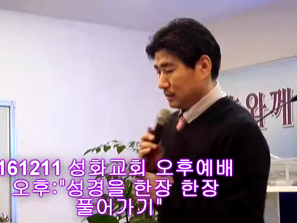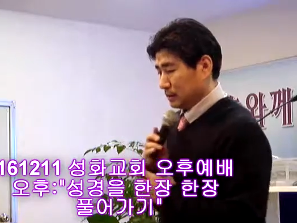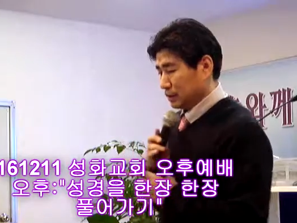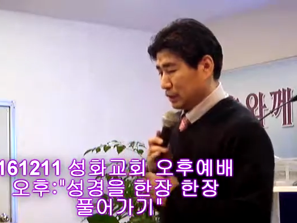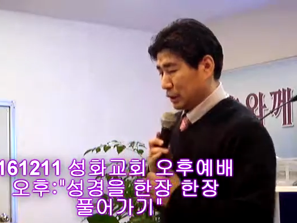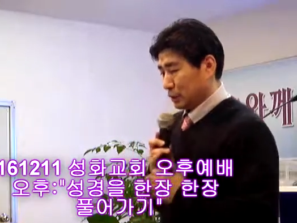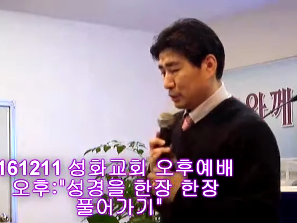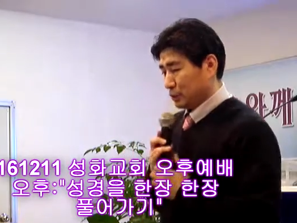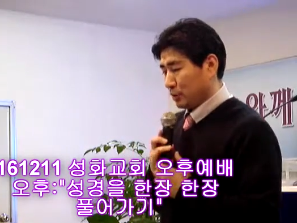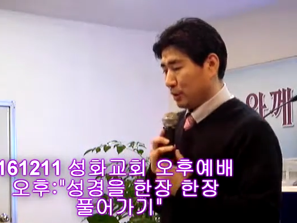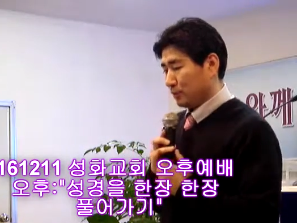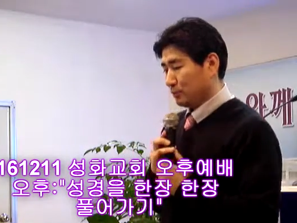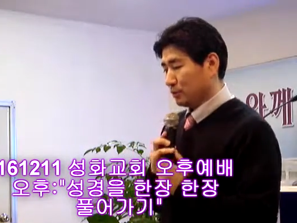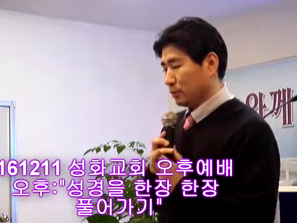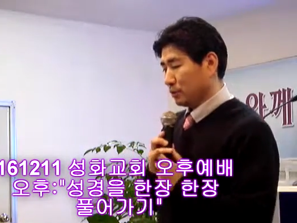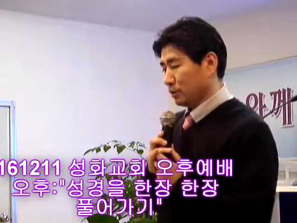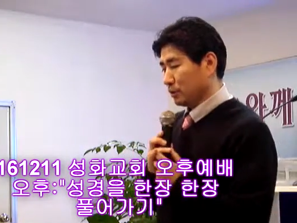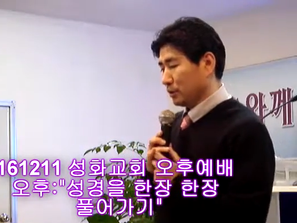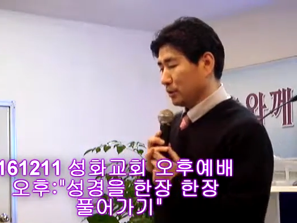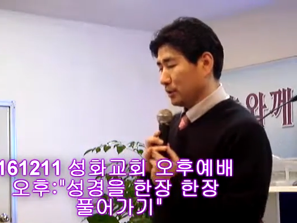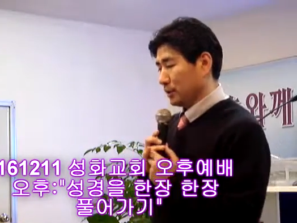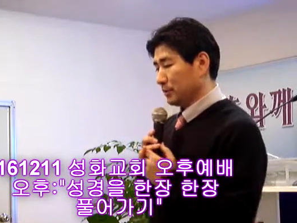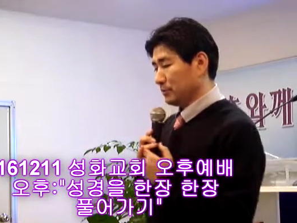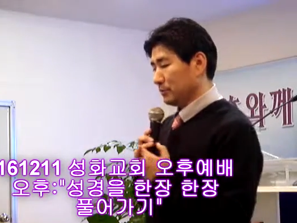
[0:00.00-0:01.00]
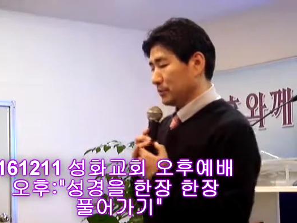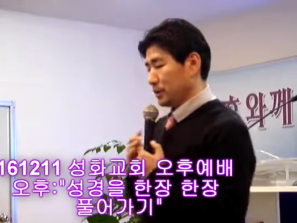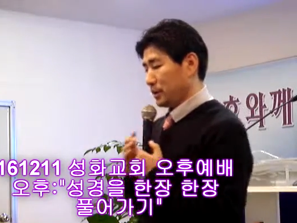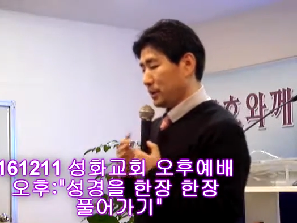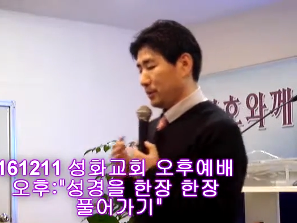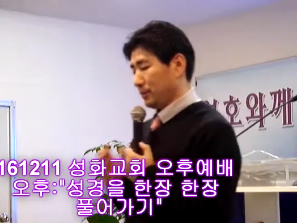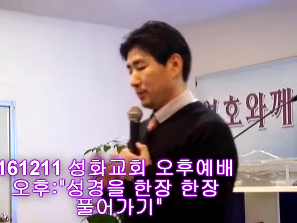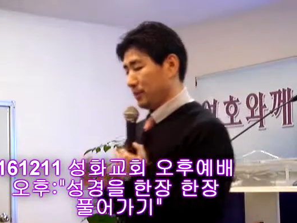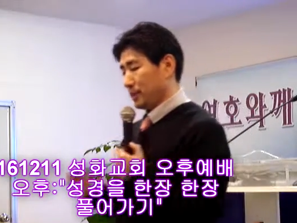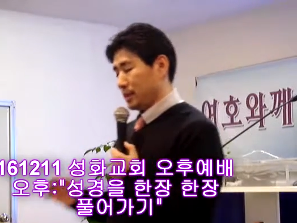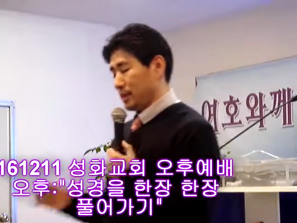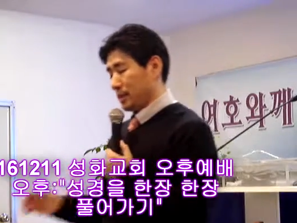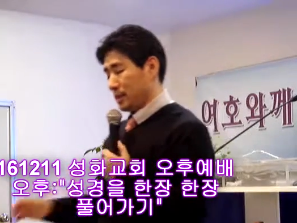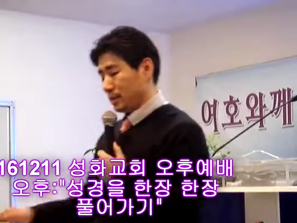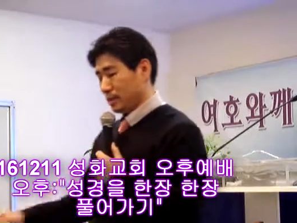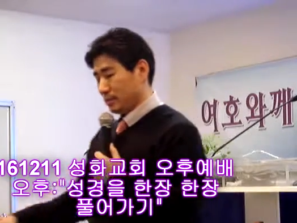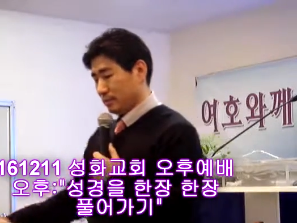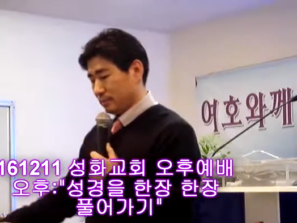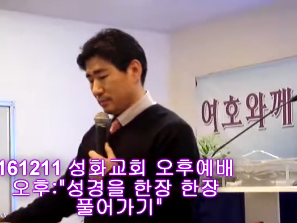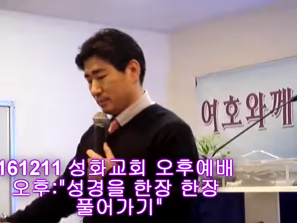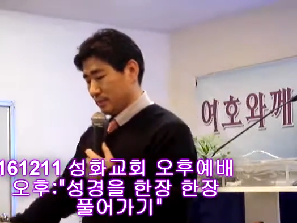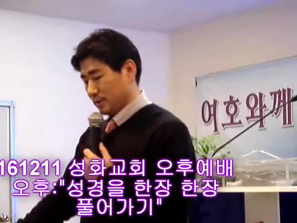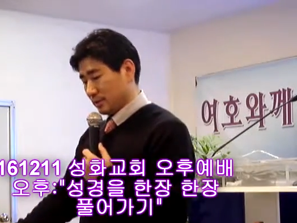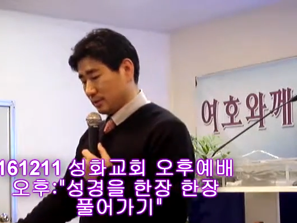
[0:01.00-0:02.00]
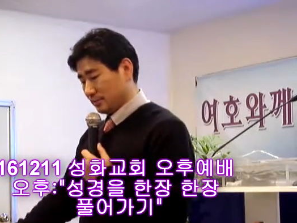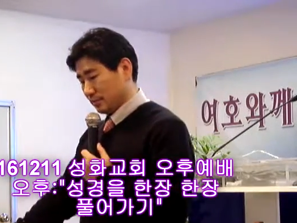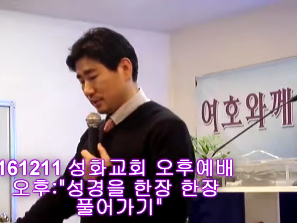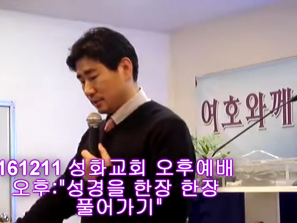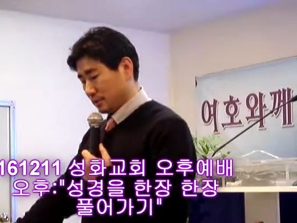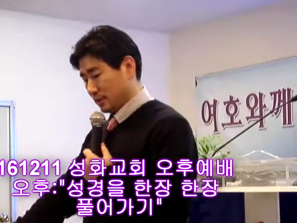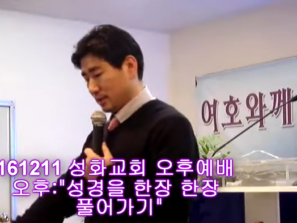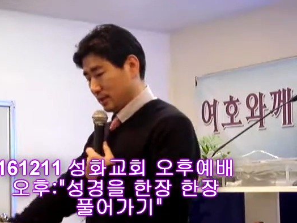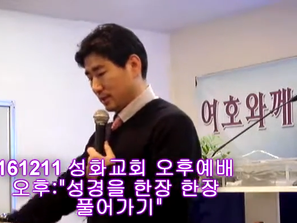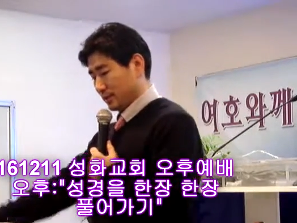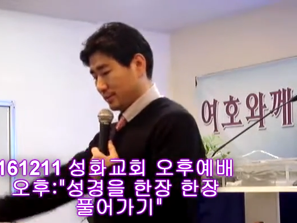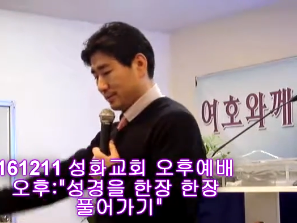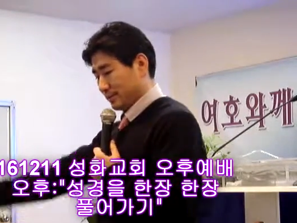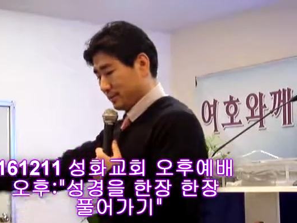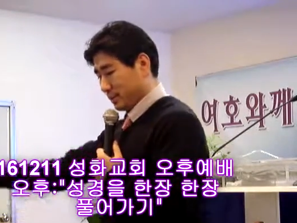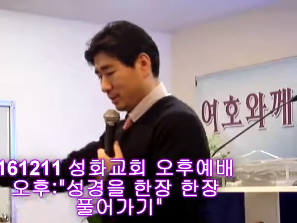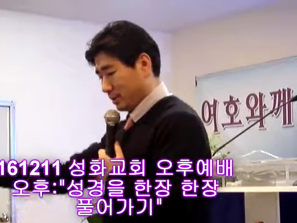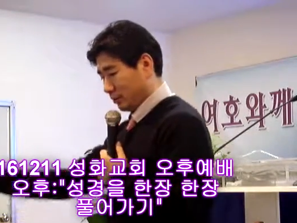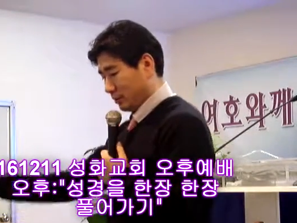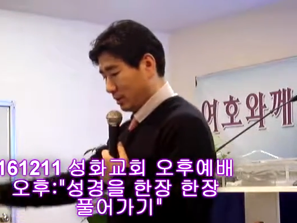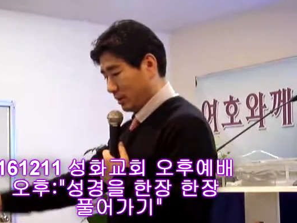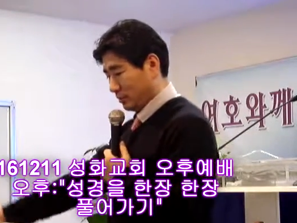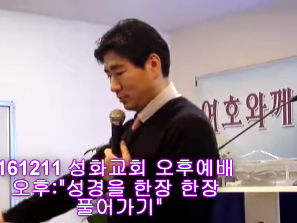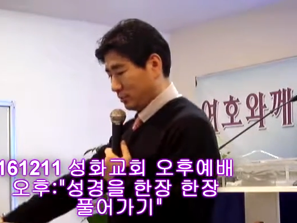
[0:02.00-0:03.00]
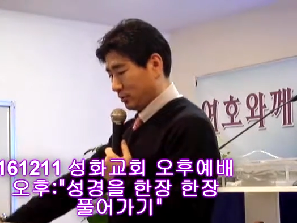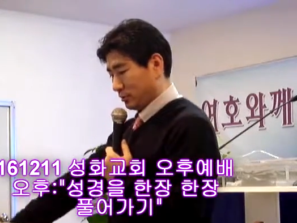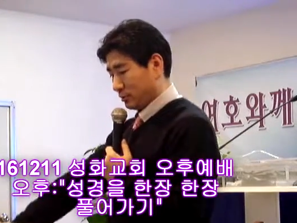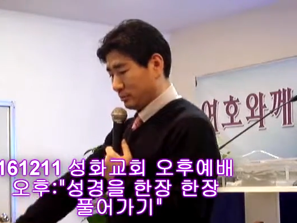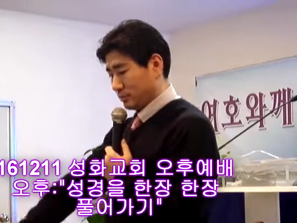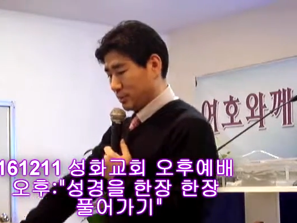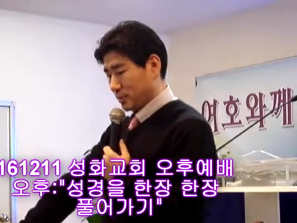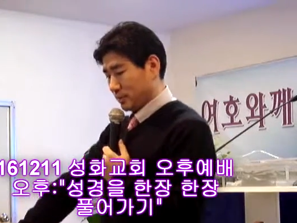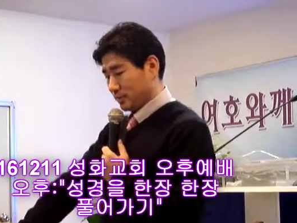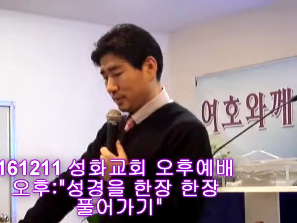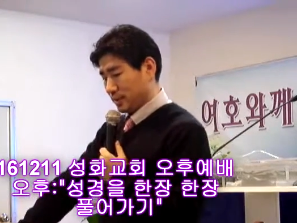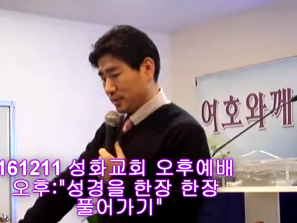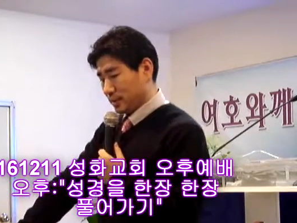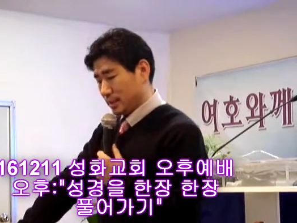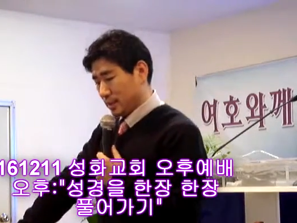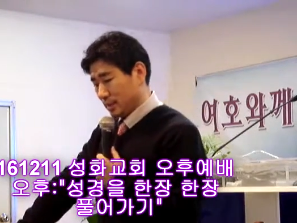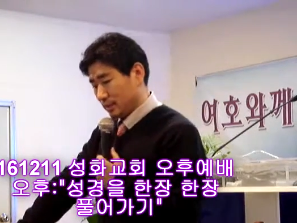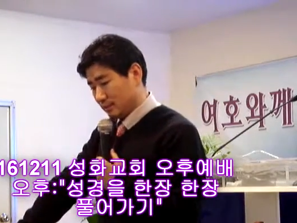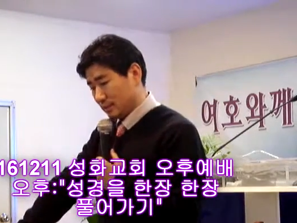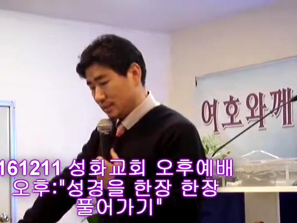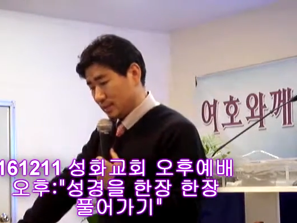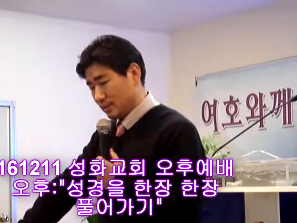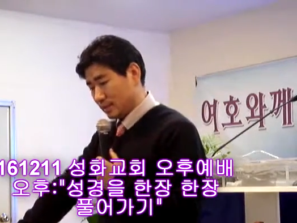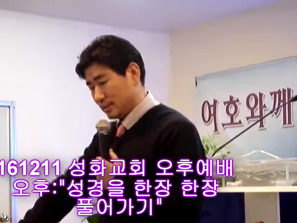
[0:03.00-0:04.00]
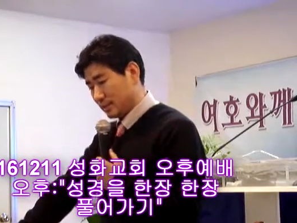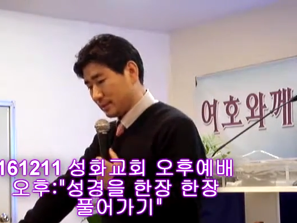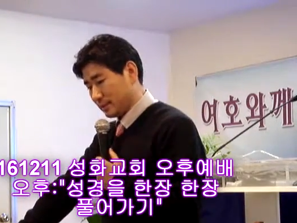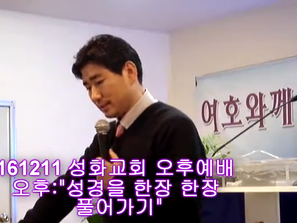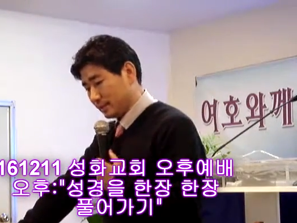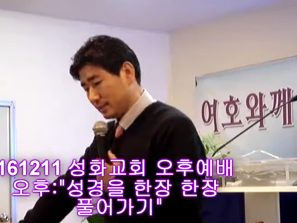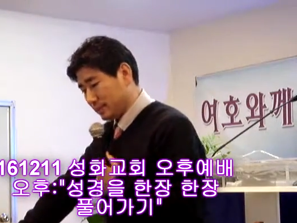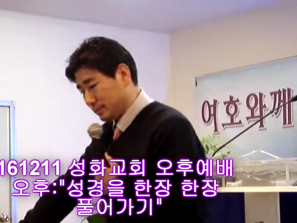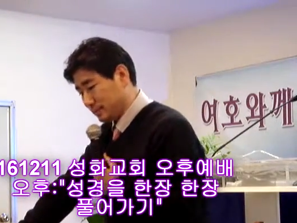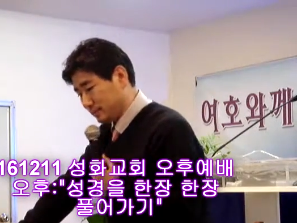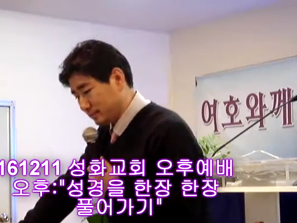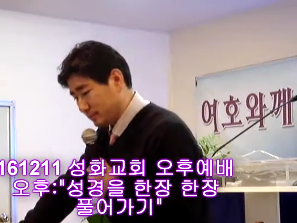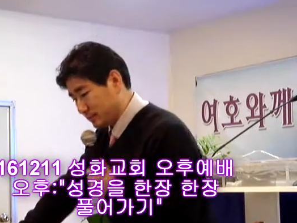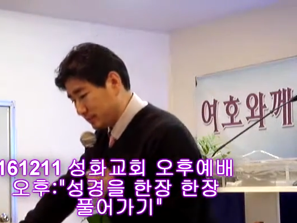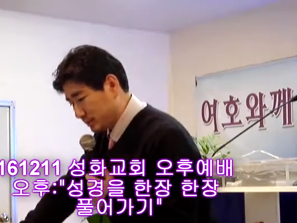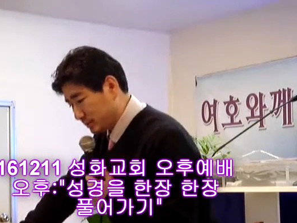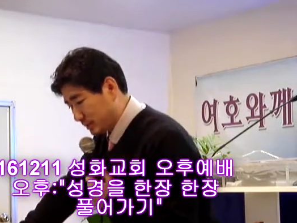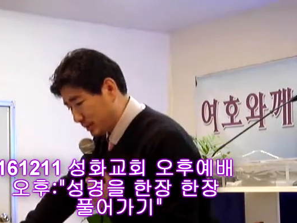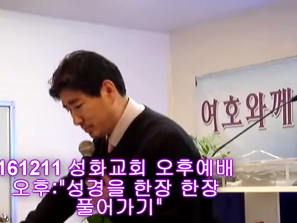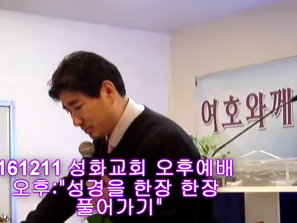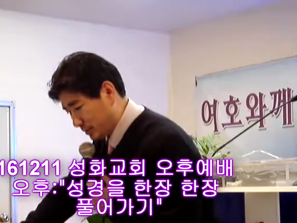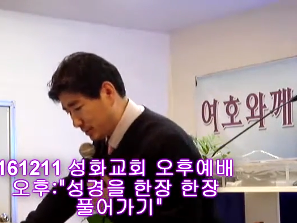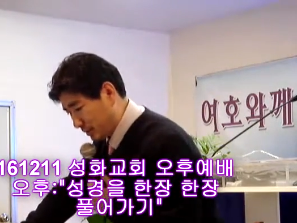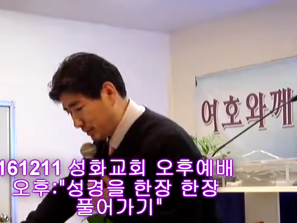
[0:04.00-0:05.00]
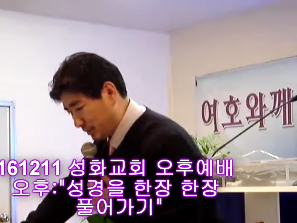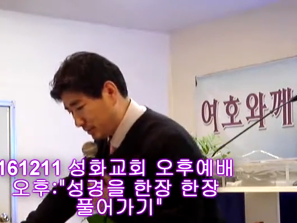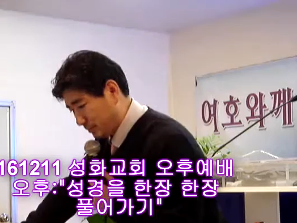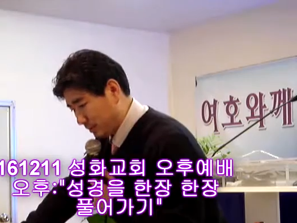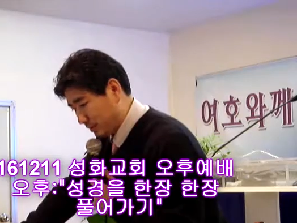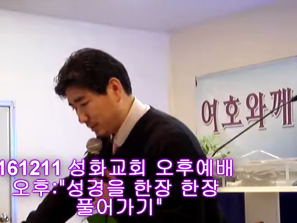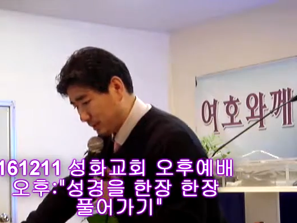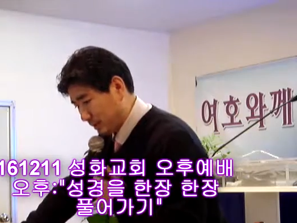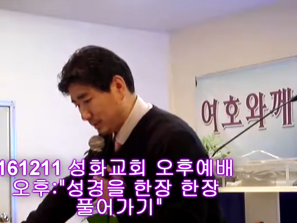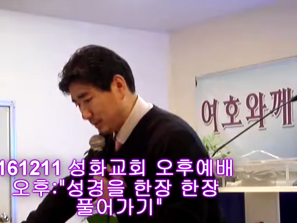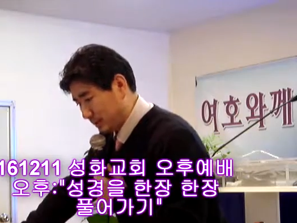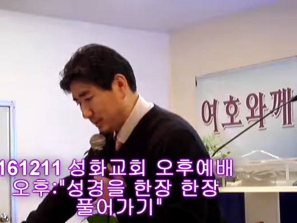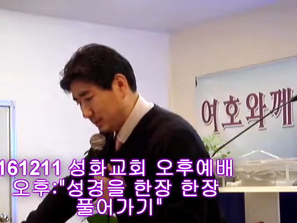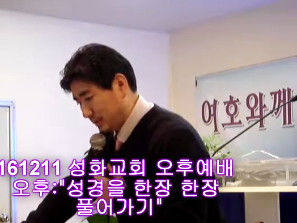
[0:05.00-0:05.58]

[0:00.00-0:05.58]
자, 요한복음 12장 말씀 들어가 있습니다. 요한복음 12장 말씀 3절입니다.